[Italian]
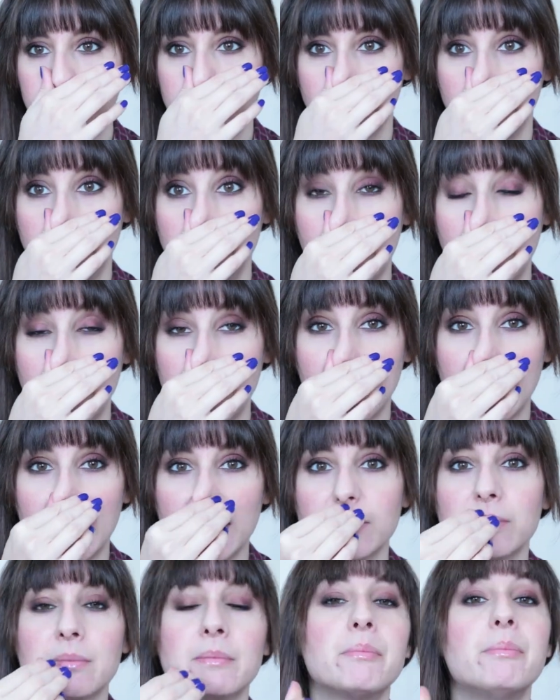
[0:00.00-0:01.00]
direi
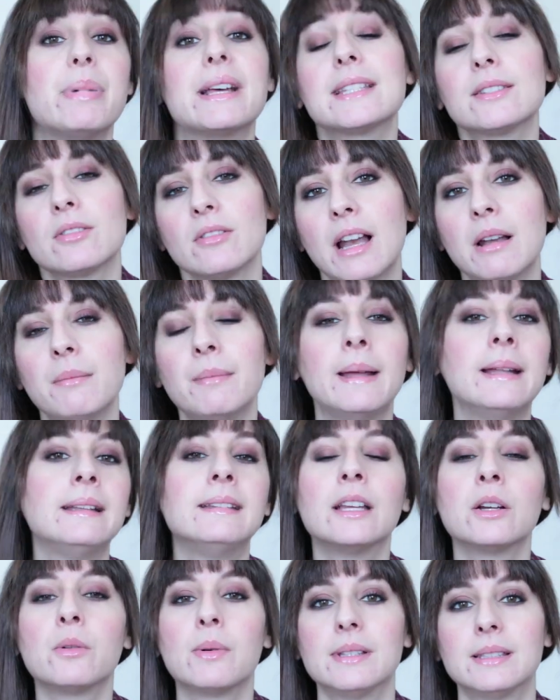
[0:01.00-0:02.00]
che
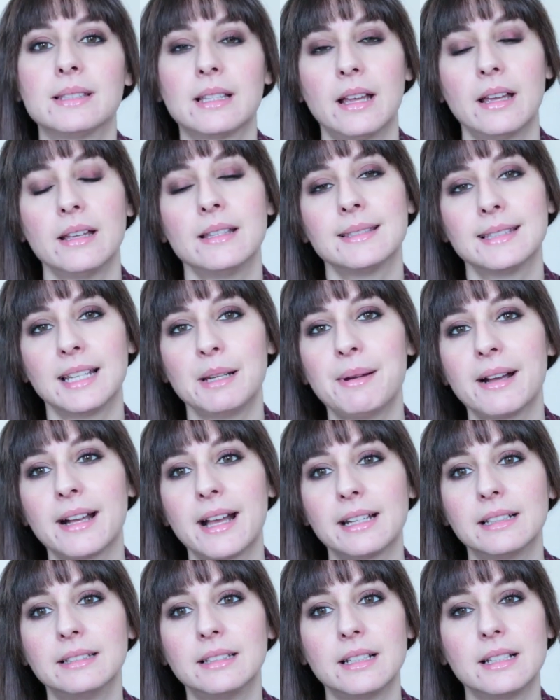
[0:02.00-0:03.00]
Personalmente questa estrema
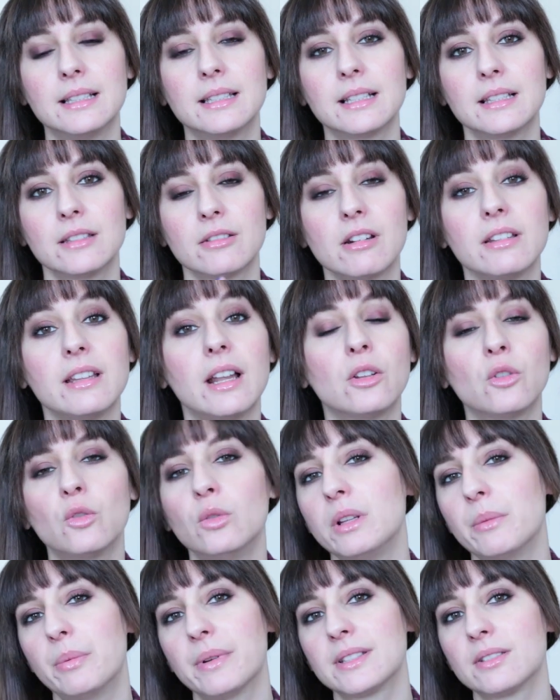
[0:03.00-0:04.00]
caratterizzazione di
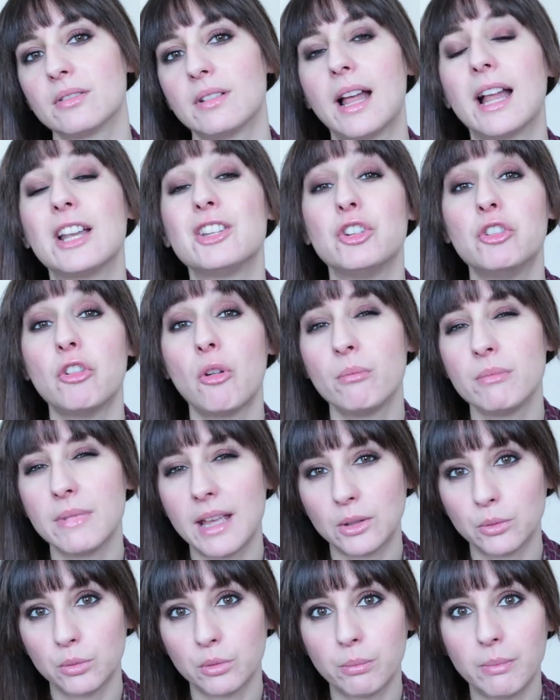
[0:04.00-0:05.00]
alcuni personaggi non
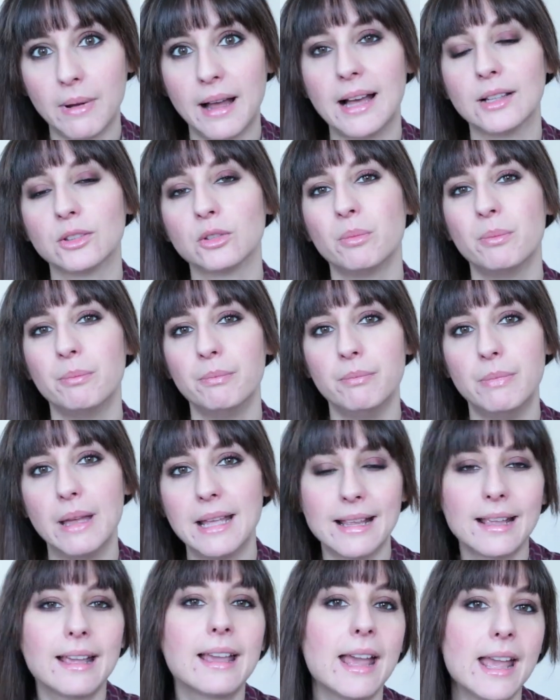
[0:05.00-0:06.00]
mi ha turbato,
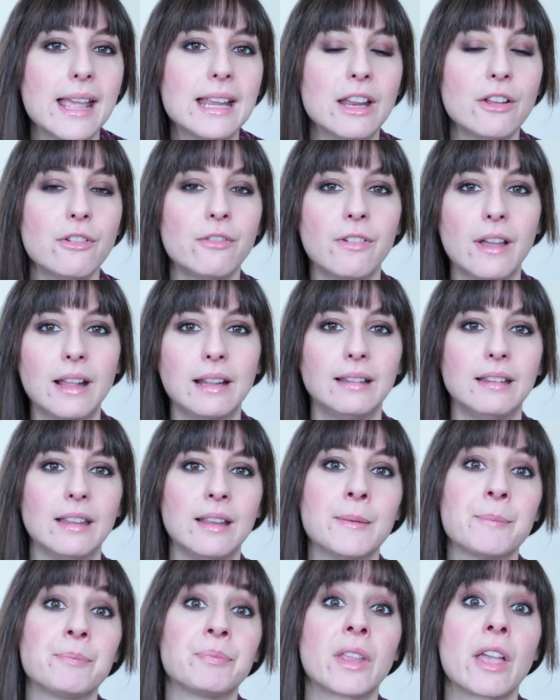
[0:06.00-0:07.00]
benché in
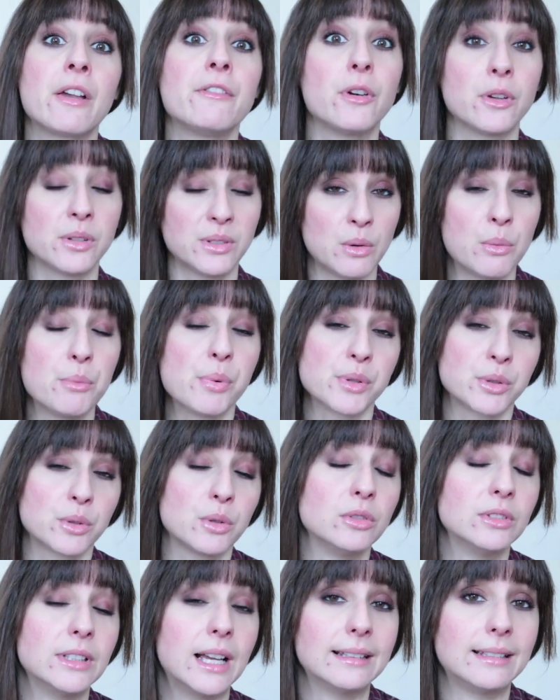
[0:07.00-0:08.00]
effetti fosse un po'
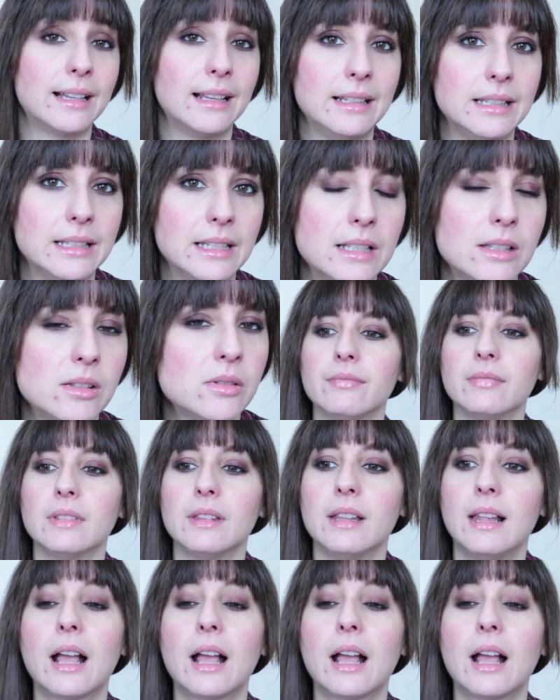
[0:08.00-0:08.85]
scontata all'inizio.